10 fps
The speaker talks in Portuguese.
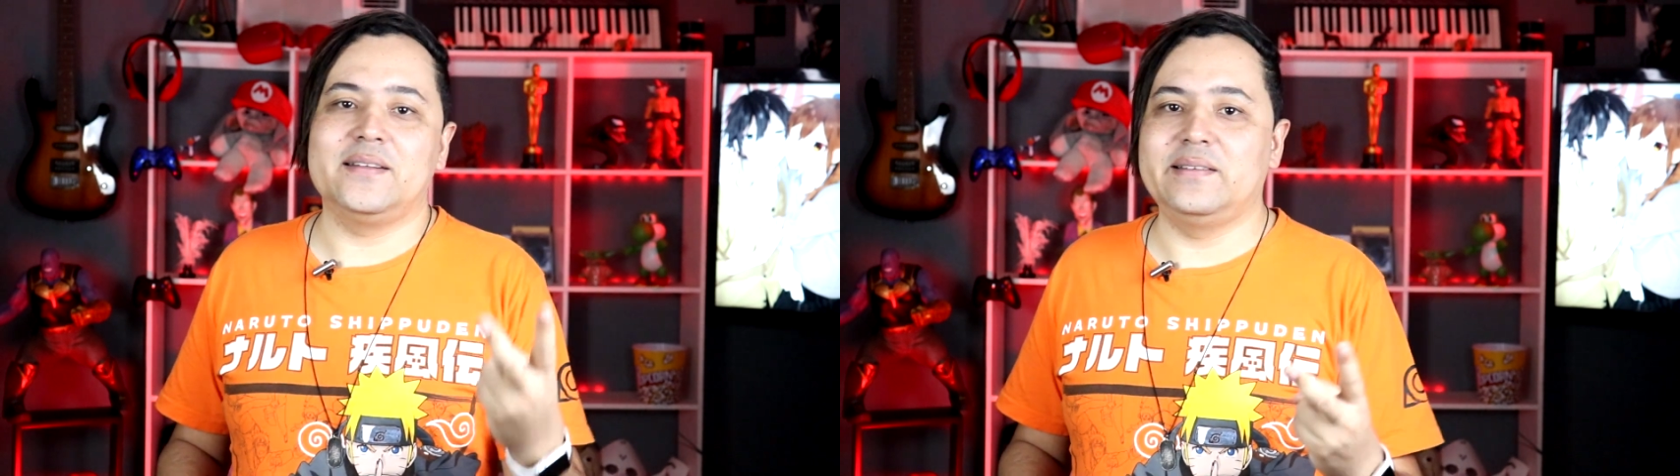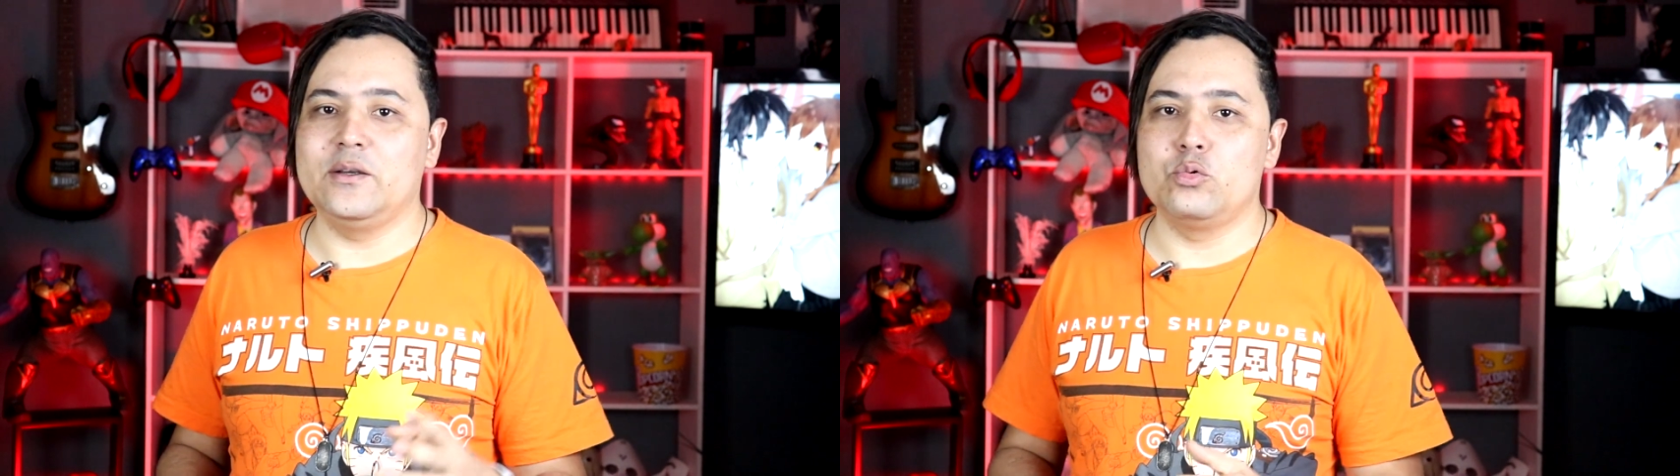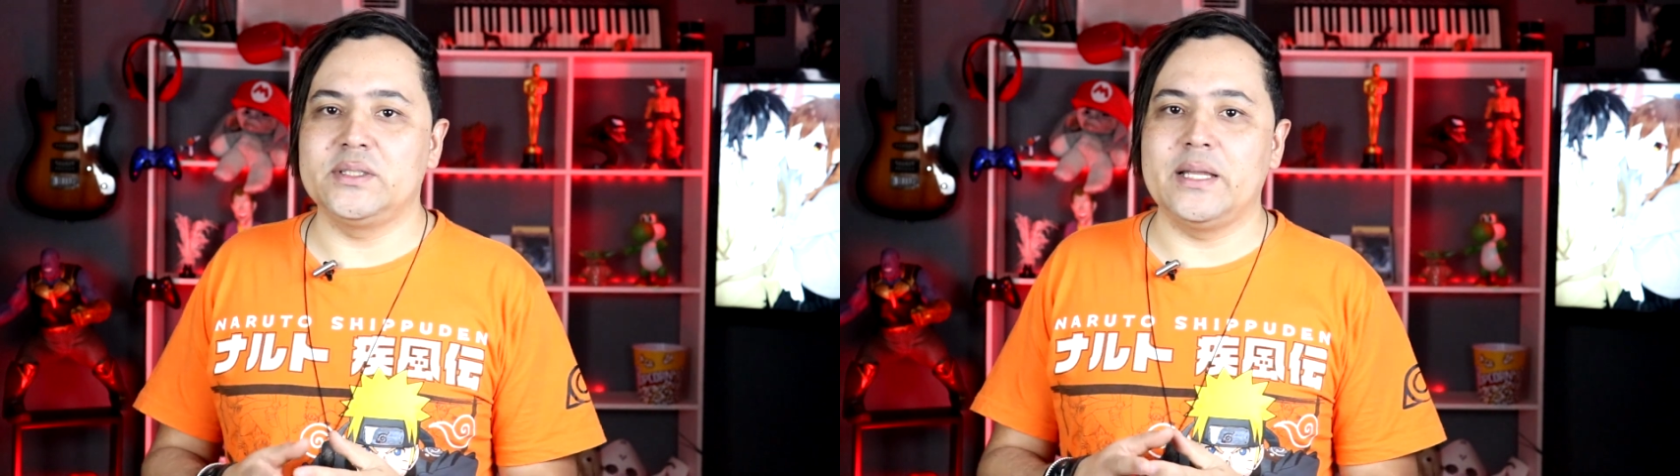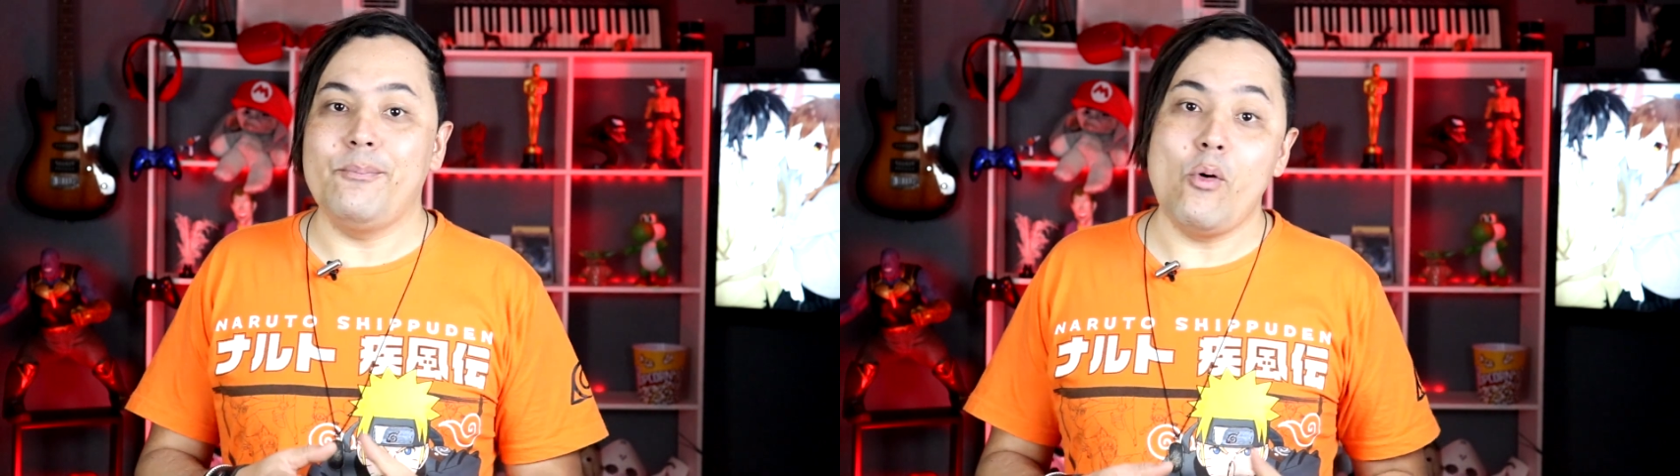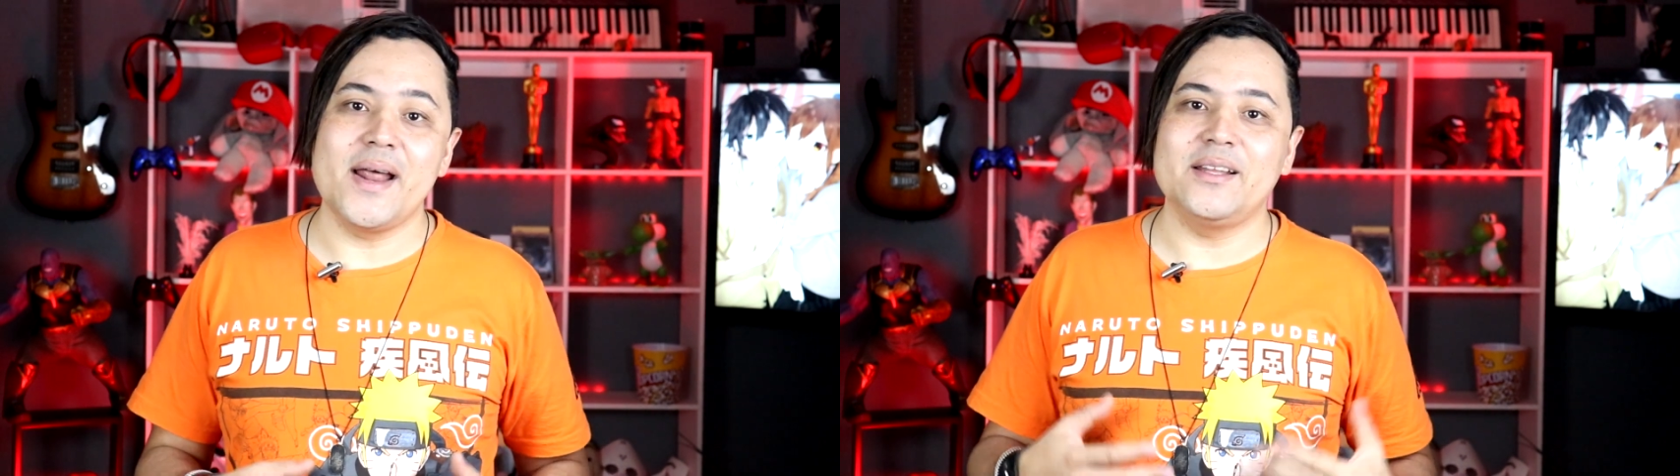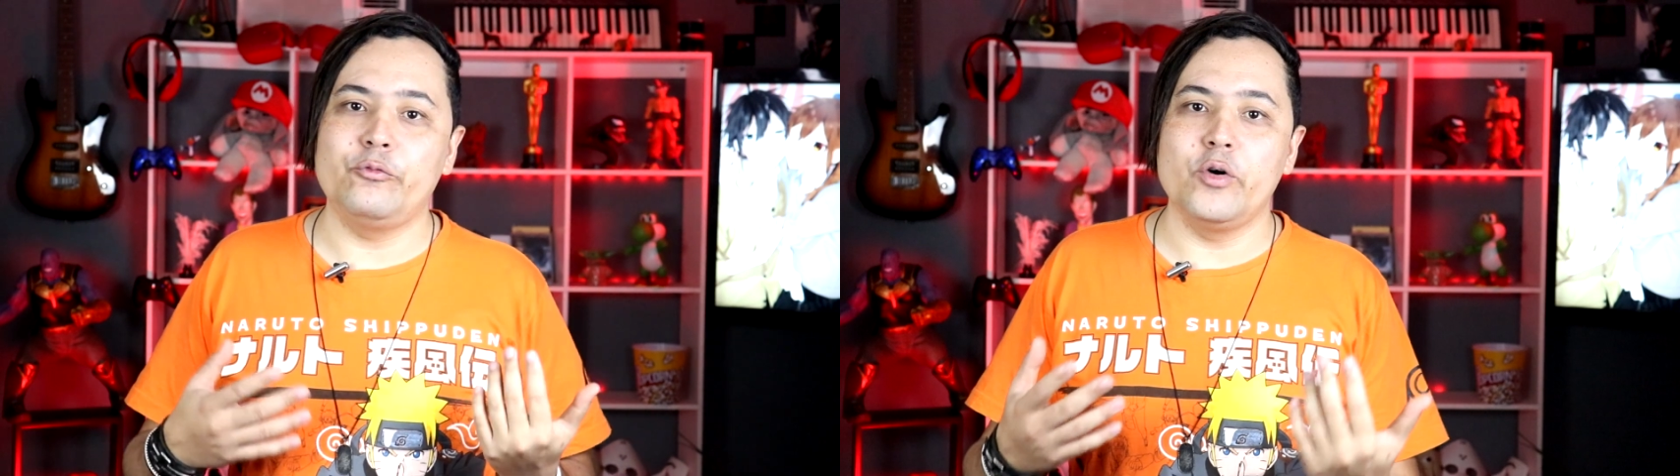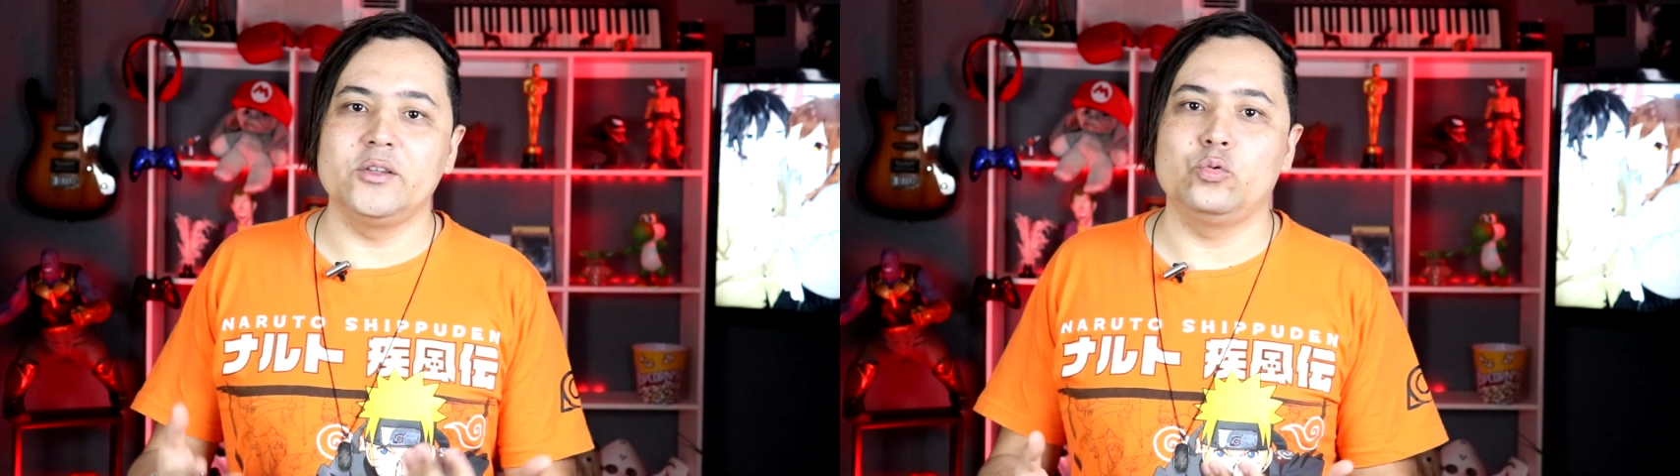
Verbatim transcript: segunda temporada, foi